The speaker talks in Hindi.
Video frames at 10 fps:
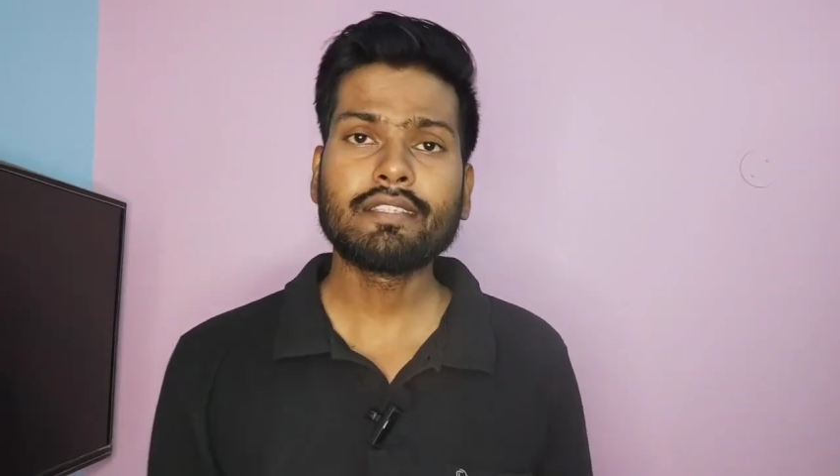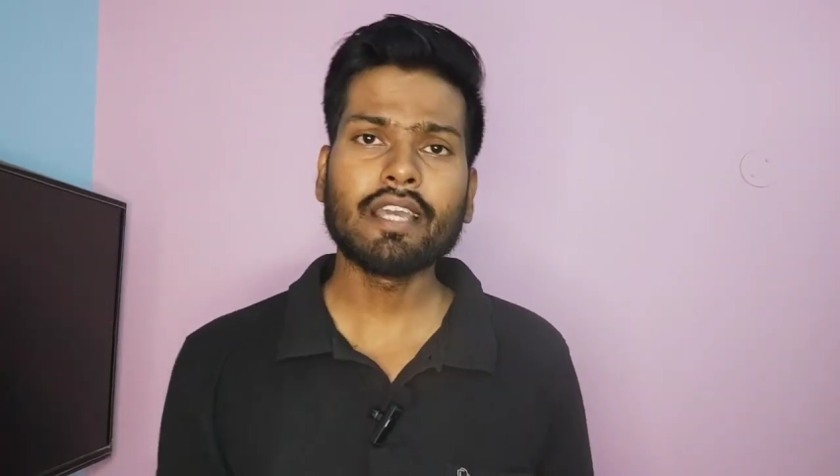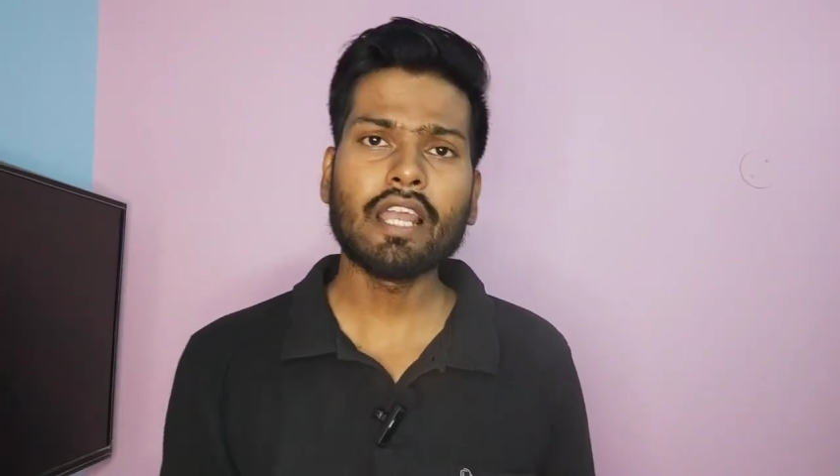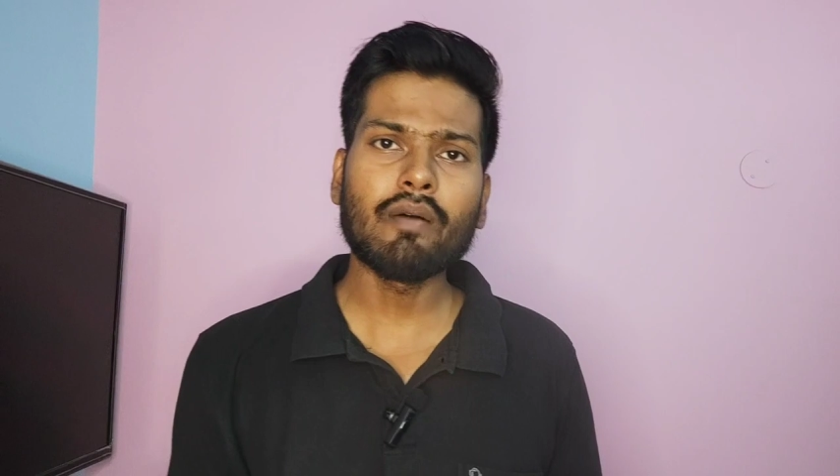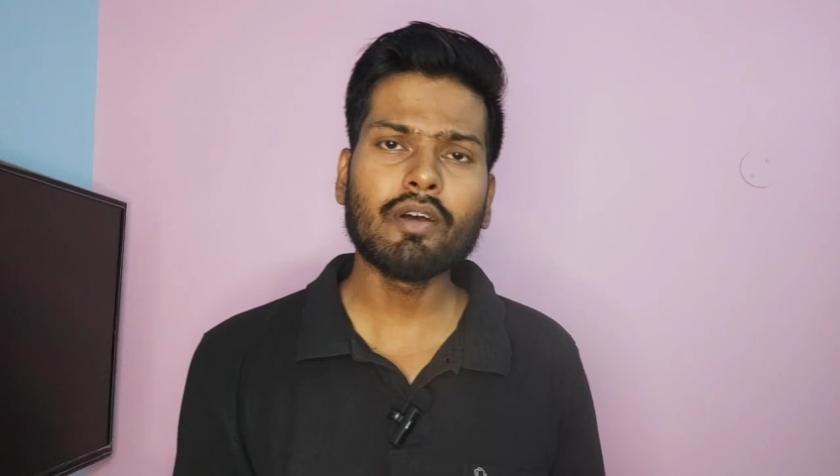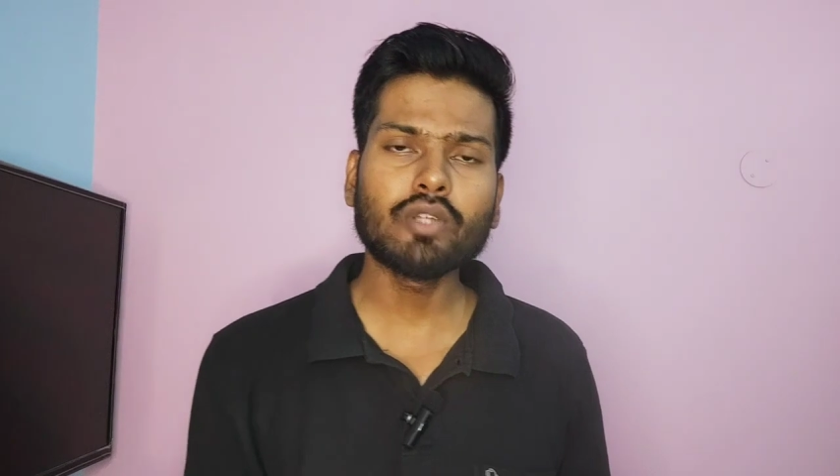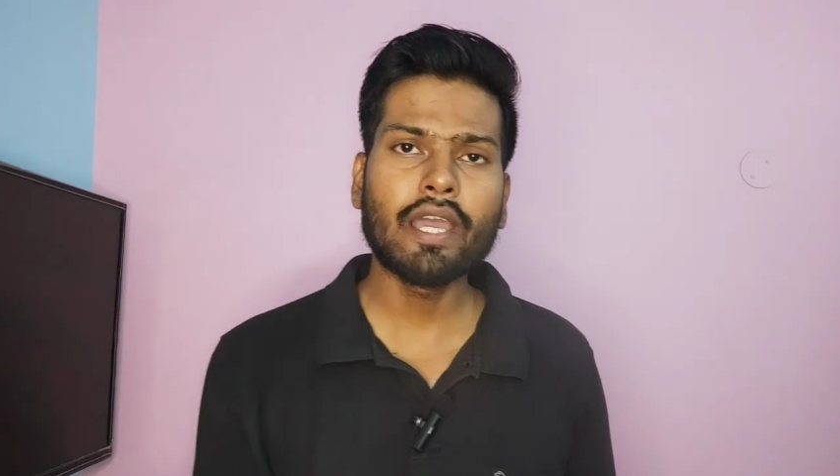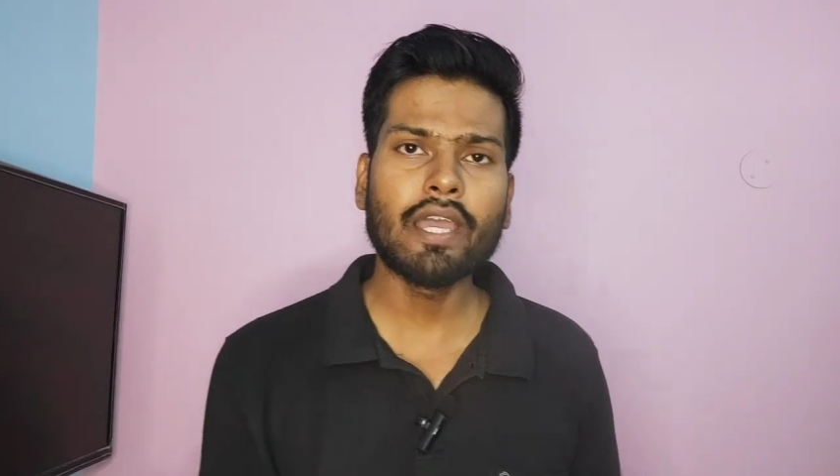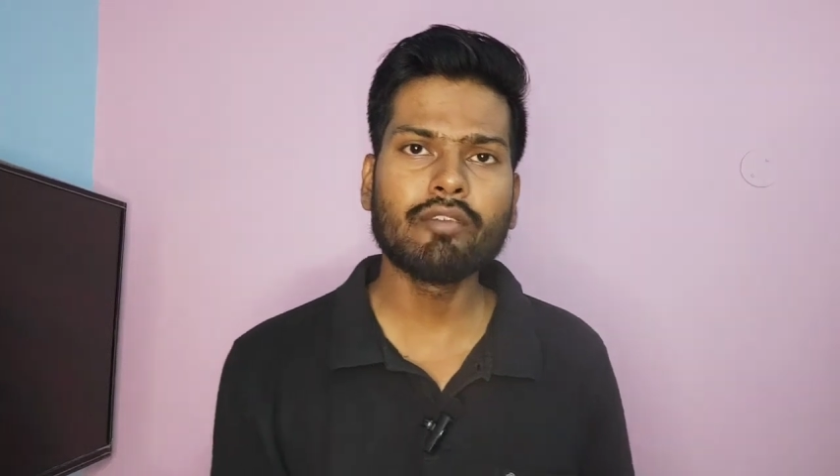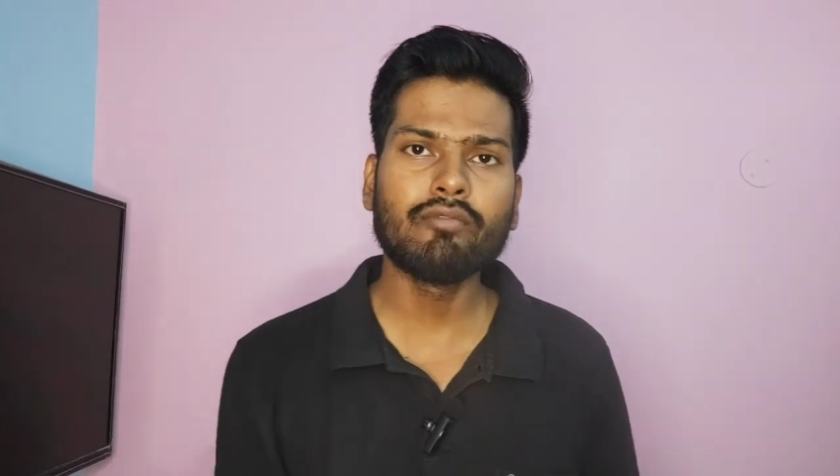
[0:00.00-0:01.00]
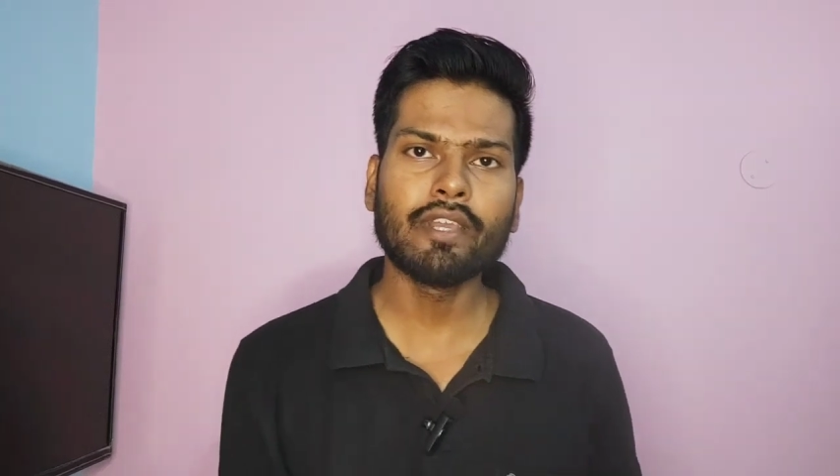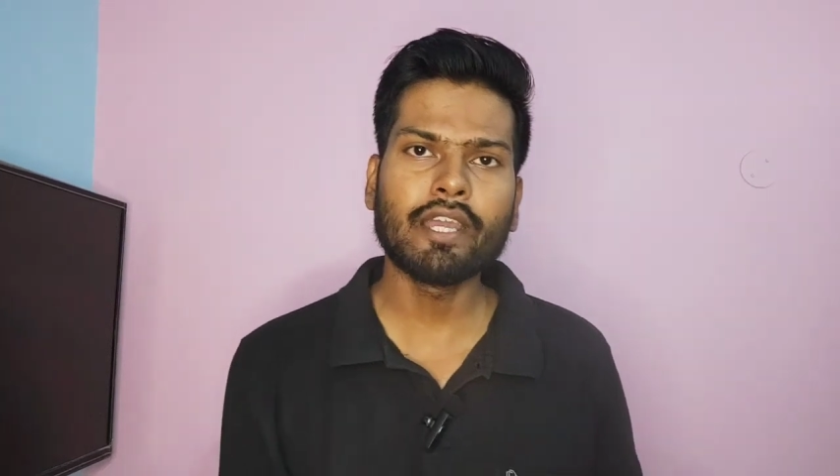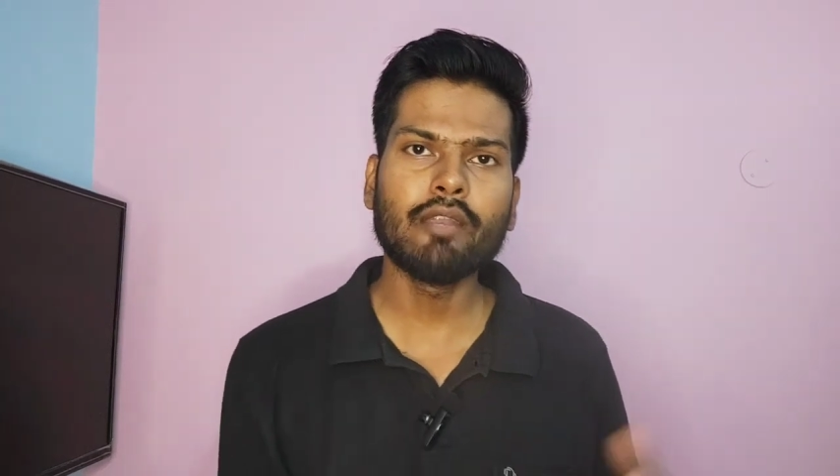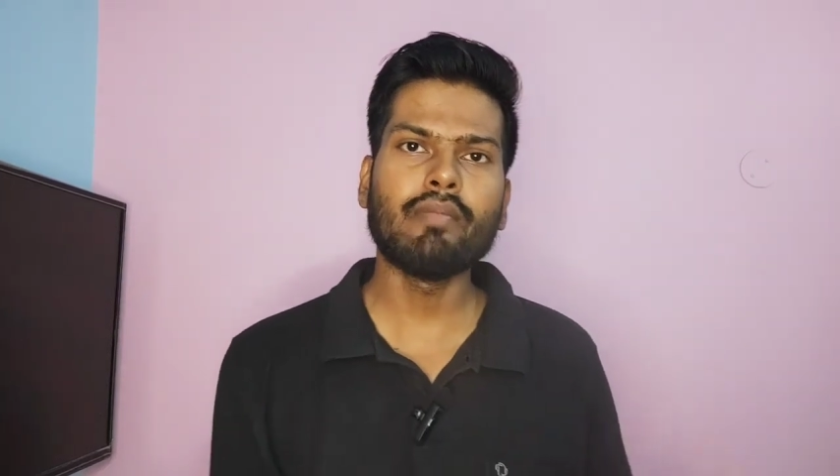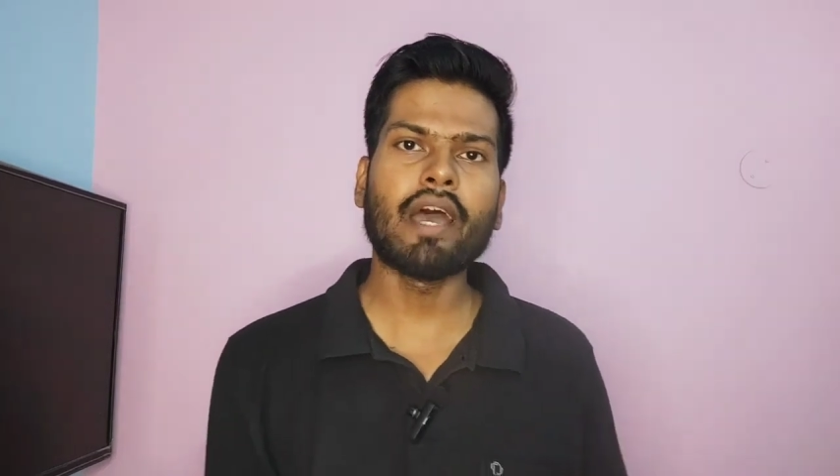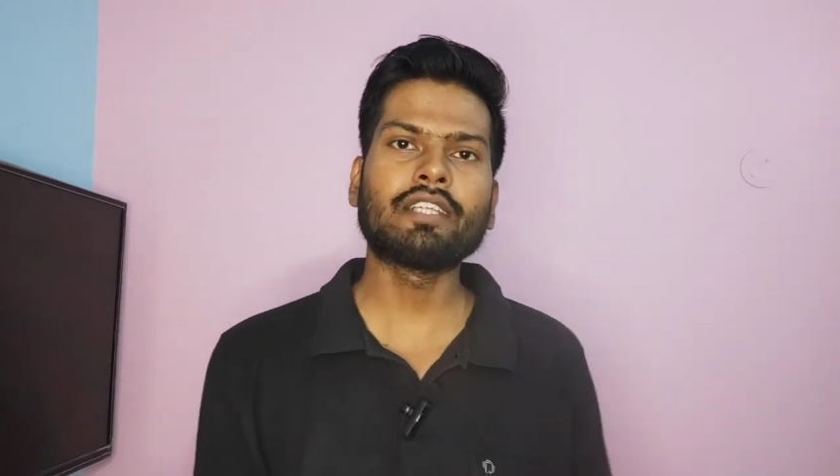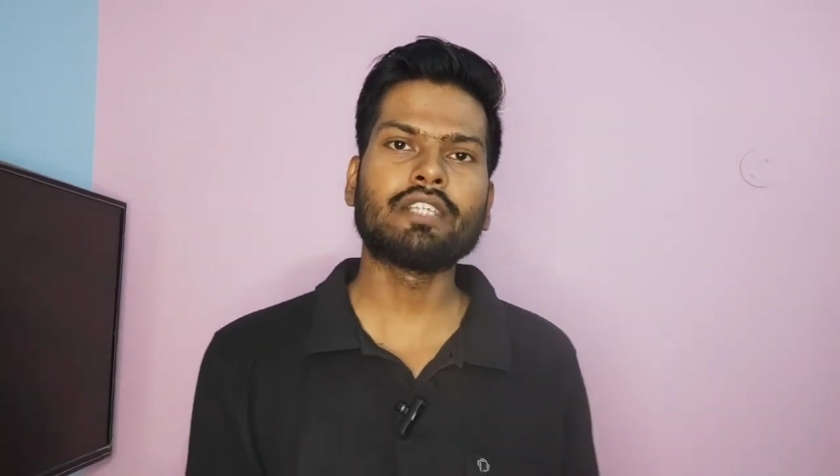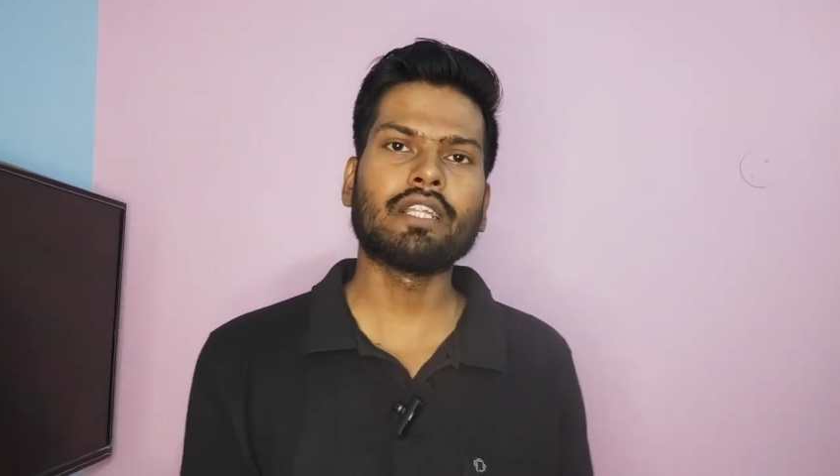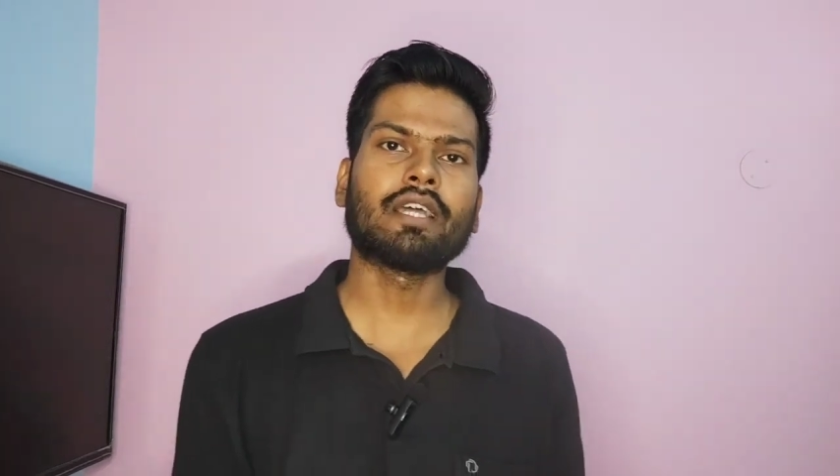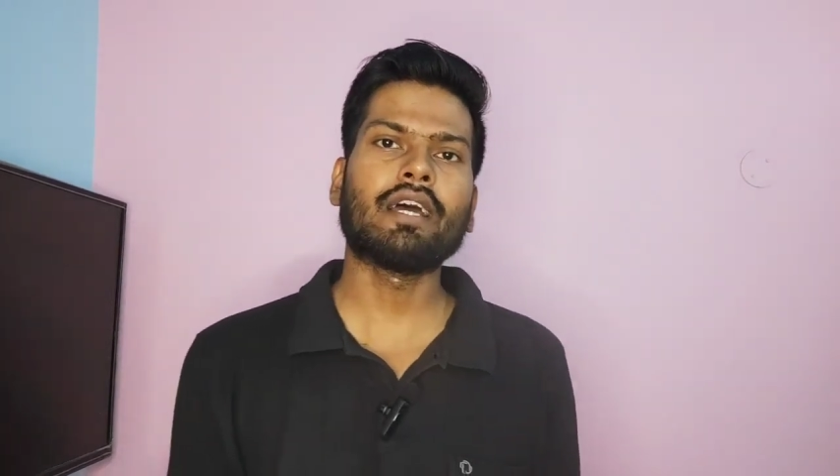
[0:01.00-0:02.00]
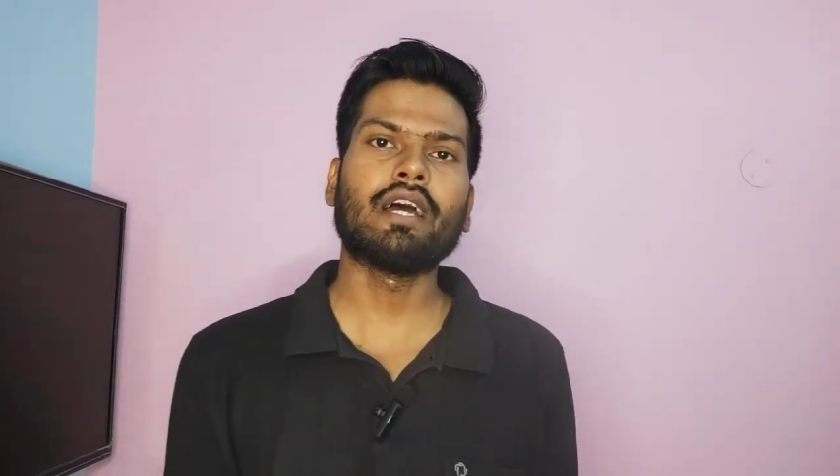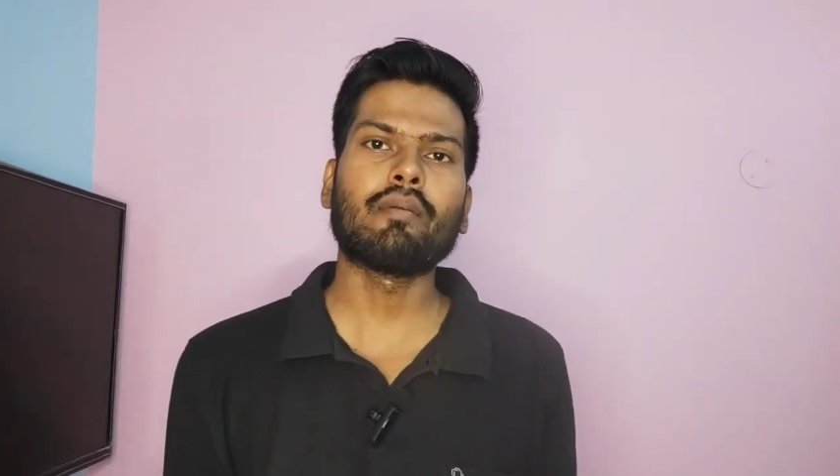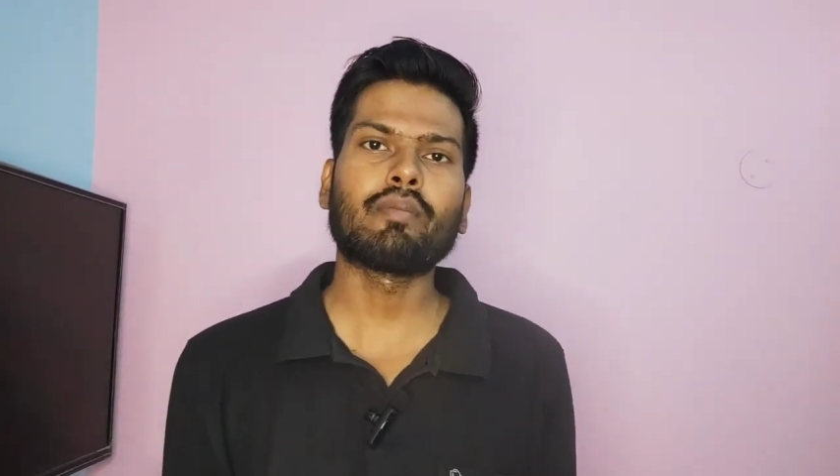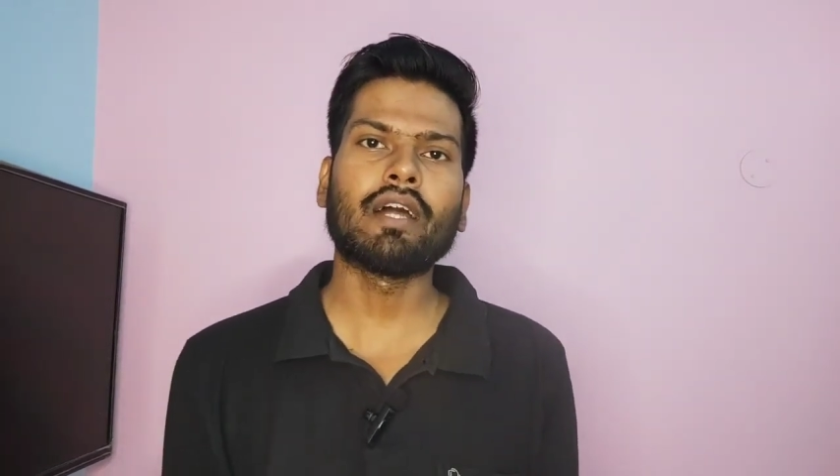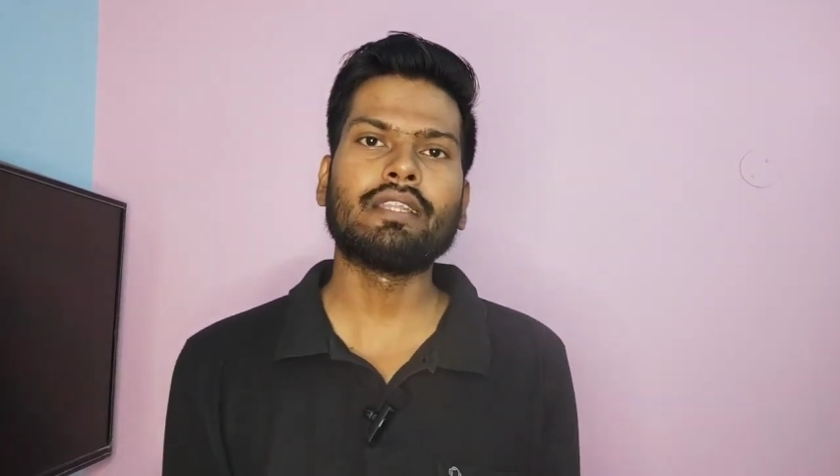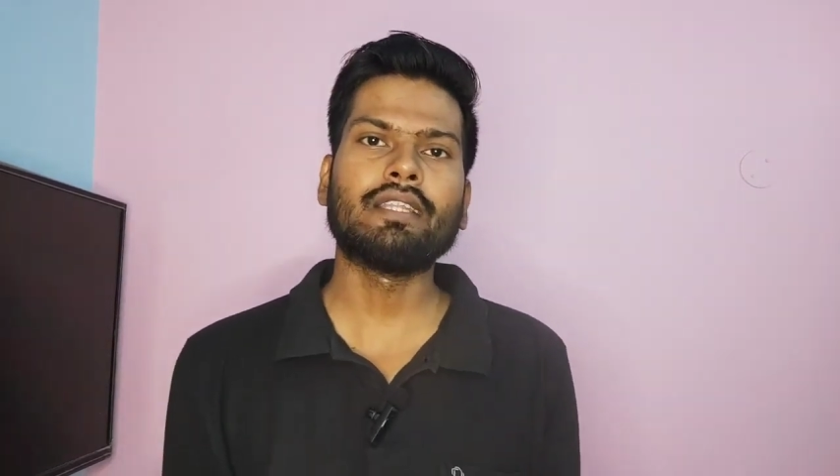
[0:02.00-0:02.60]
इसके अलावा जो है एक वीकेंड बैच चलता है आपका